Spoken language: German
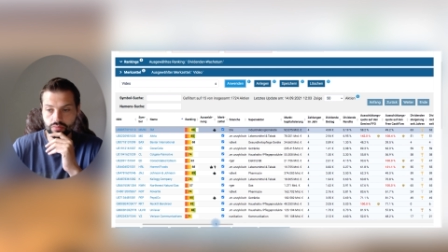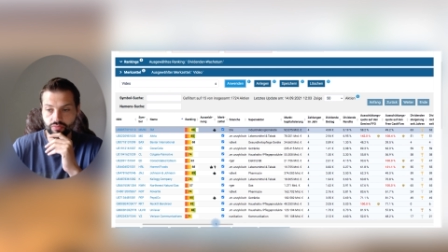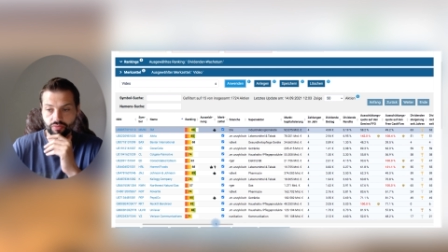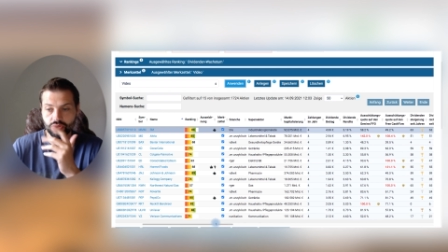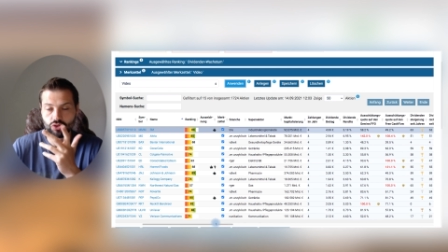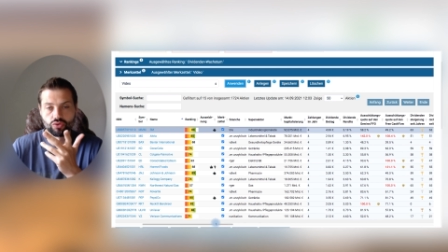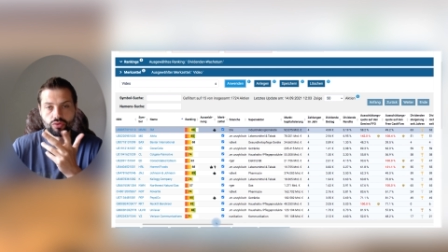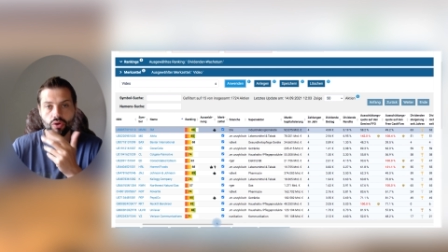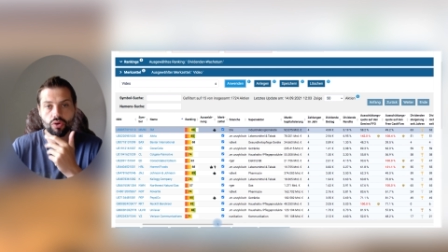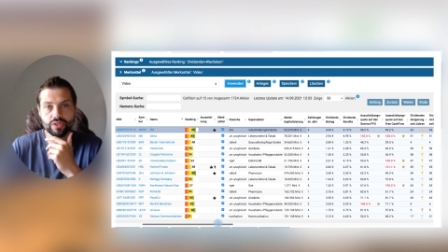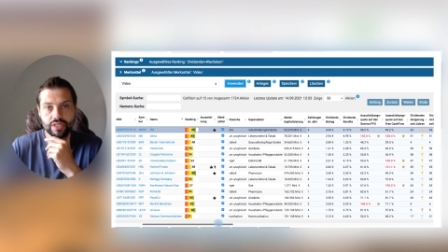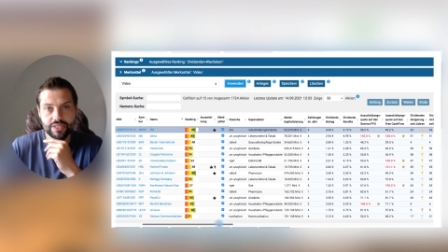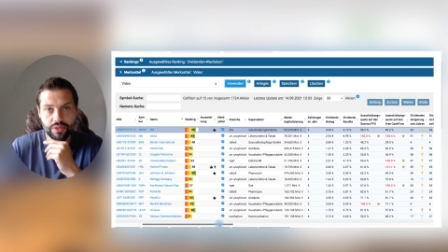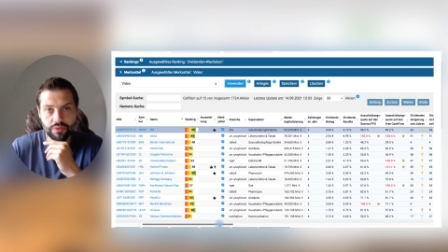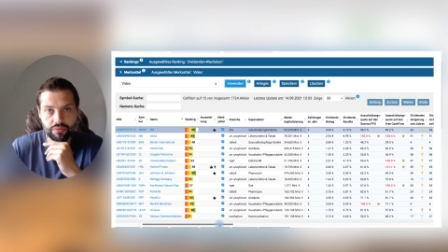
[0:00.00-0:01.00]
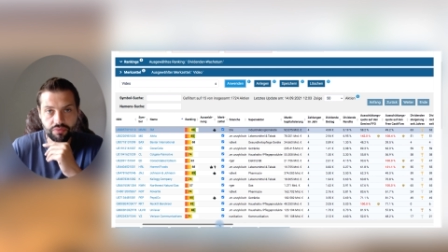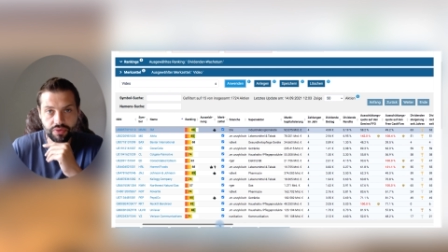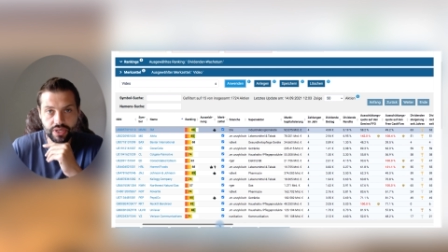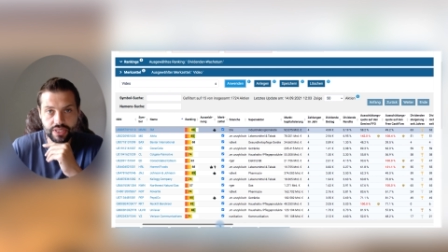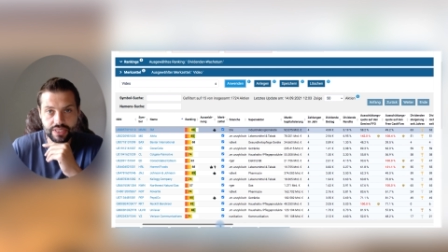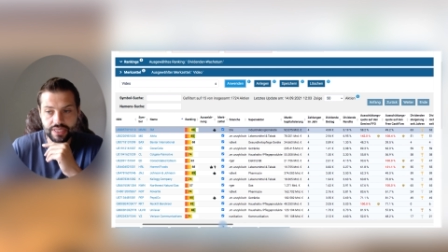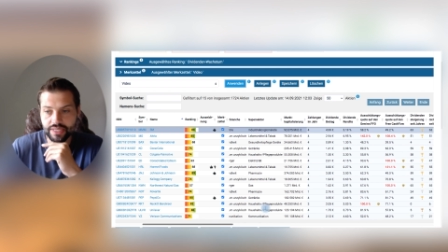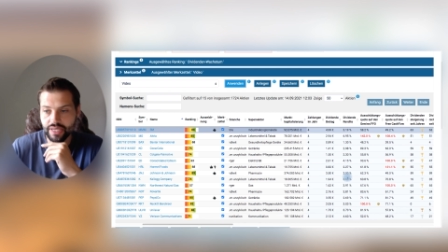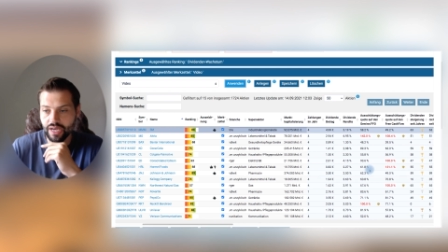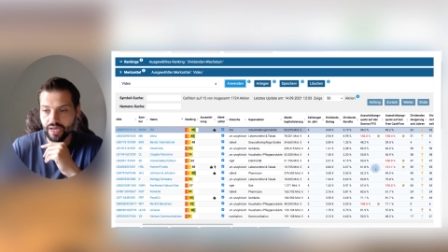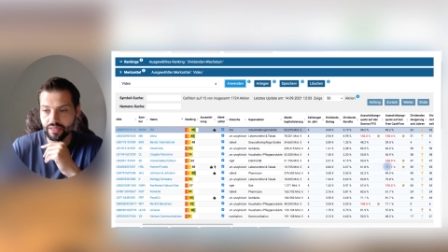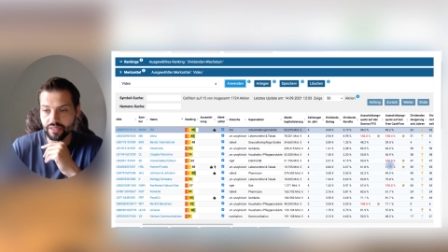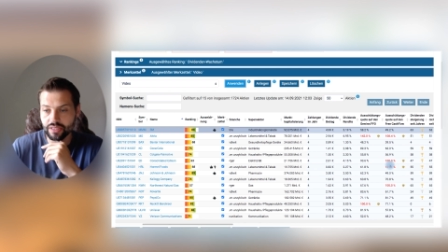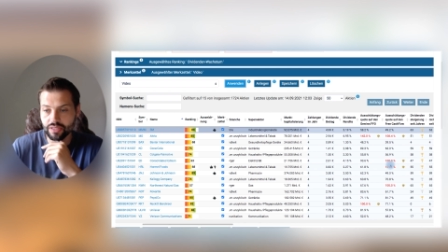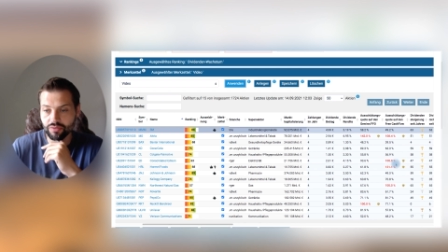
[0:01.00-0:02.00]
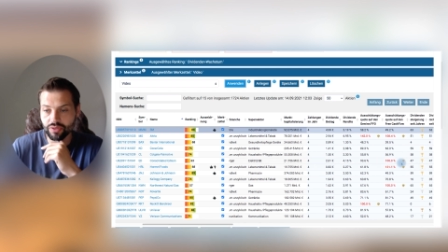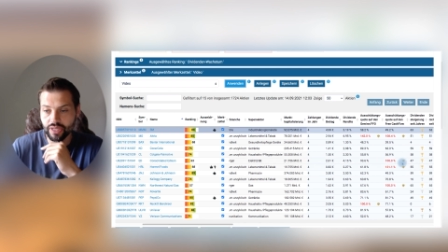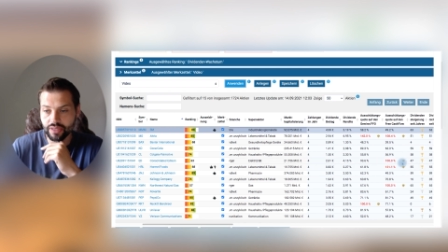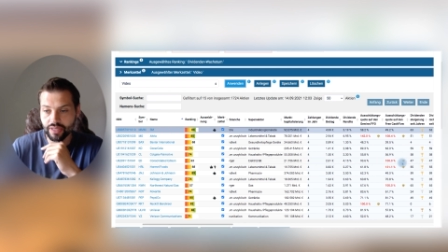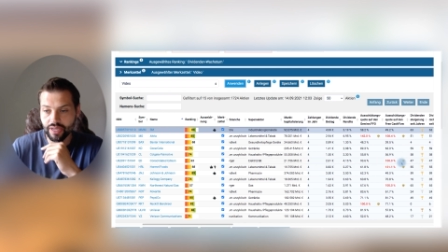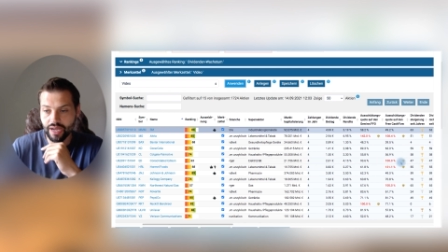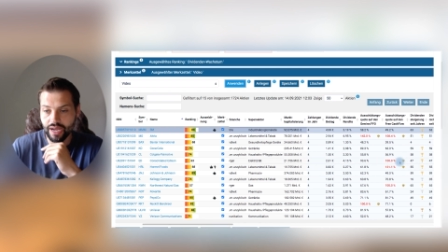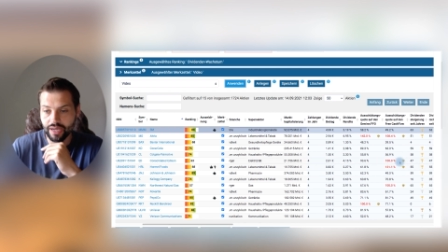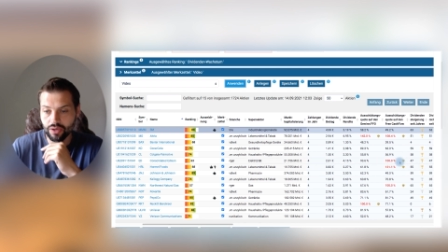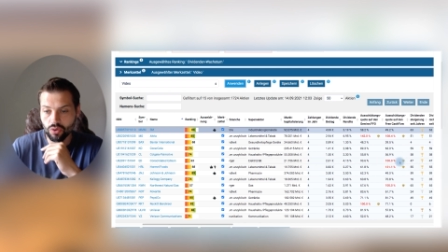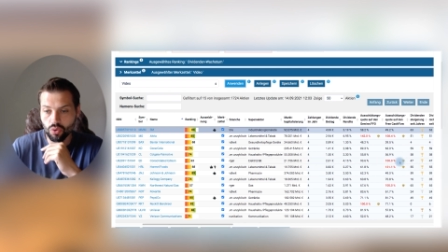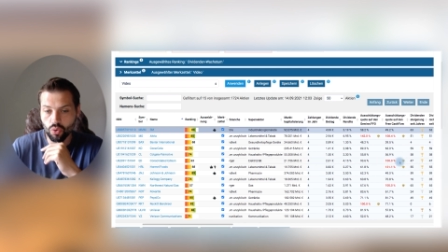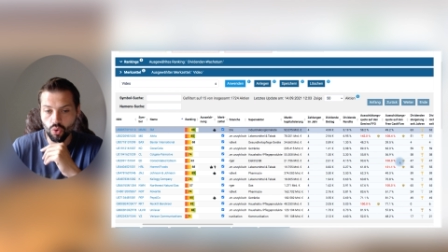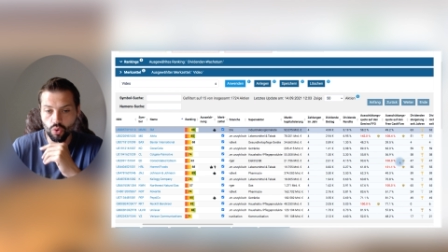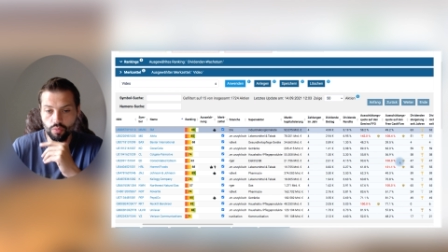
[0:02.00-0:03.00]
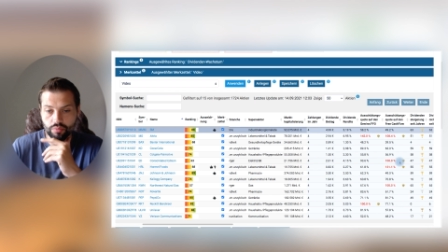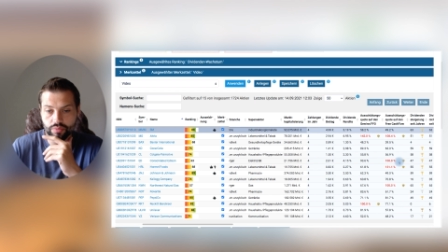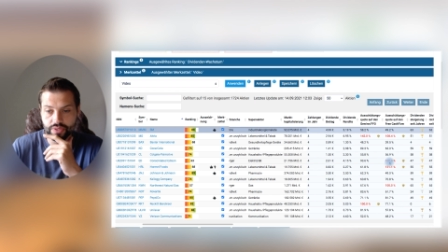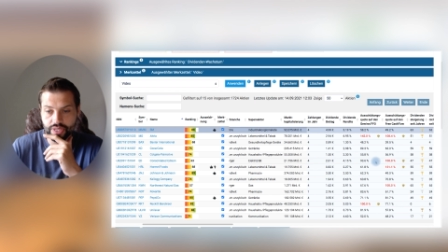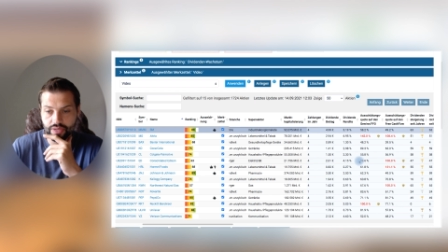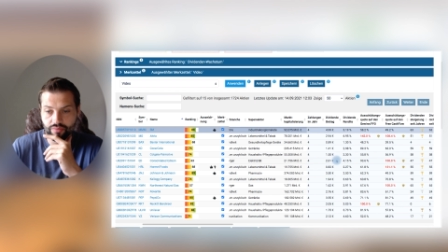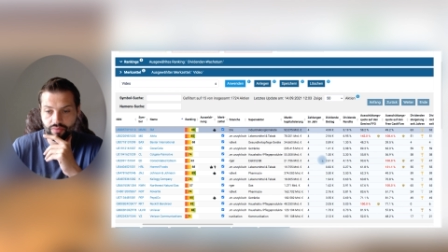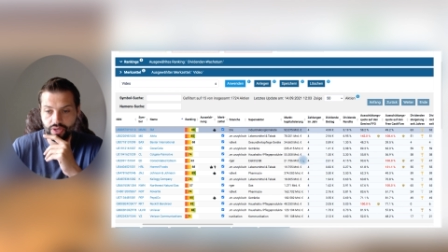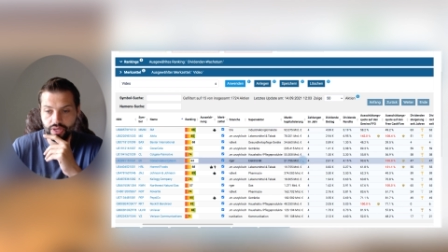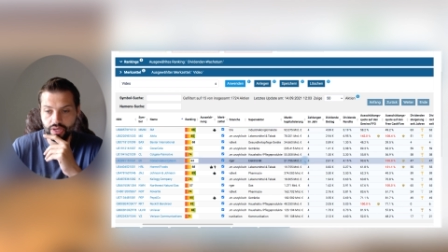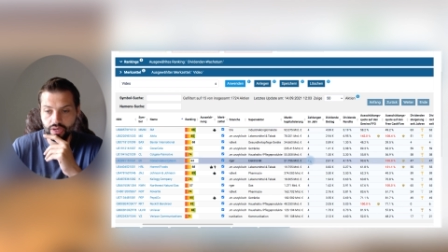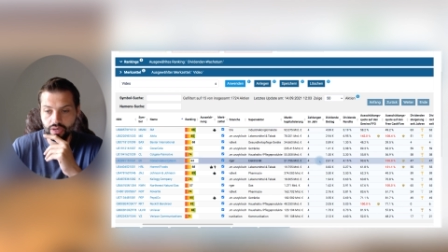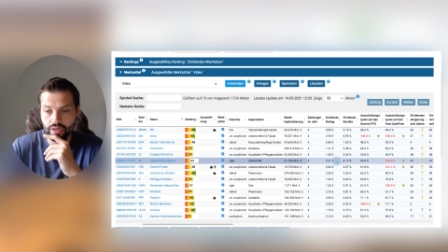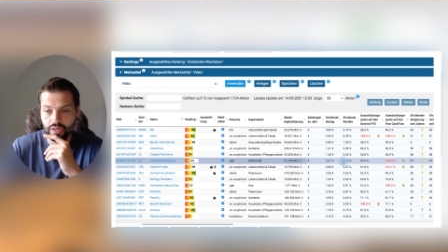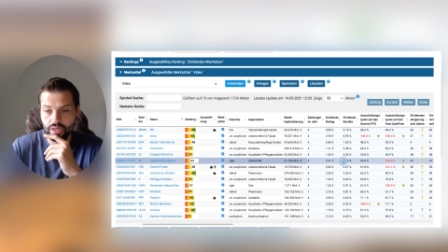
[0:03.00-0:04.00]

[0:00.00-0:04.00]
wird schon auch seit 47 Jahren die Dividende angehoben, sehen wir hier.